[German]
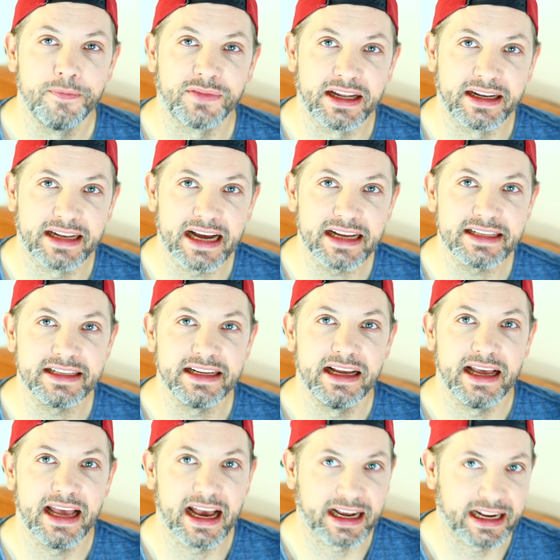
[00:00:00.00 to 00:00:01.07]
Denn das
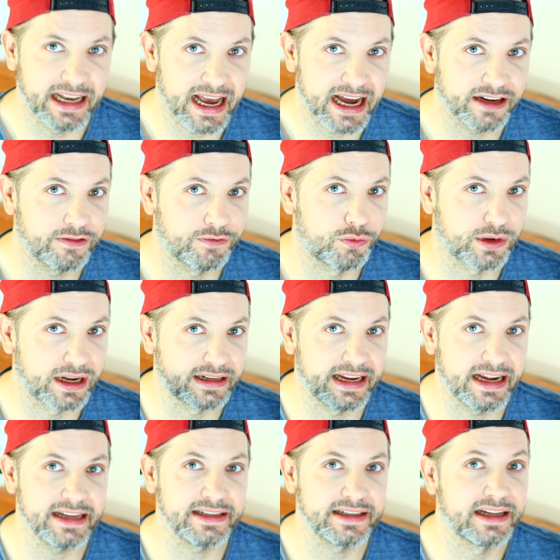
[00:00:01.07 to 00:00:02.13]
erklärt, wo der
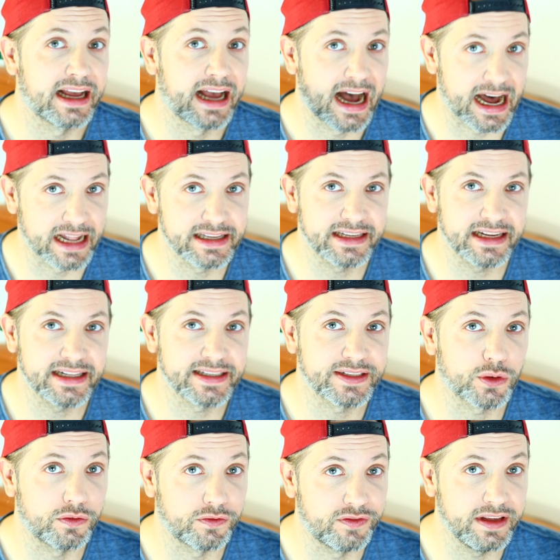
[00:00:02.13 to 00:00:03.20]
Test
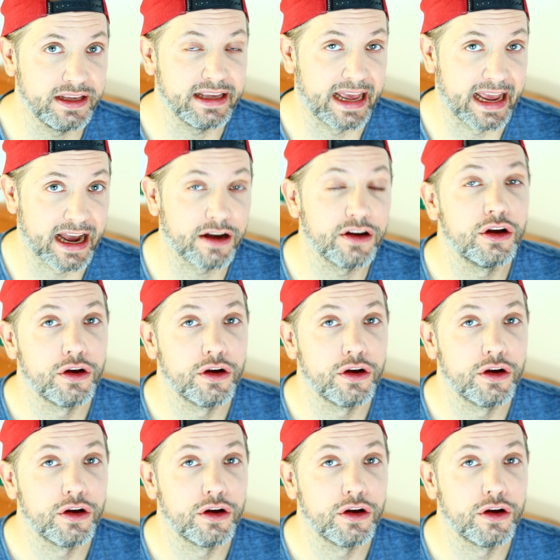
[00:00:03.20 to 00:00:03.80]
ansetzt und wie er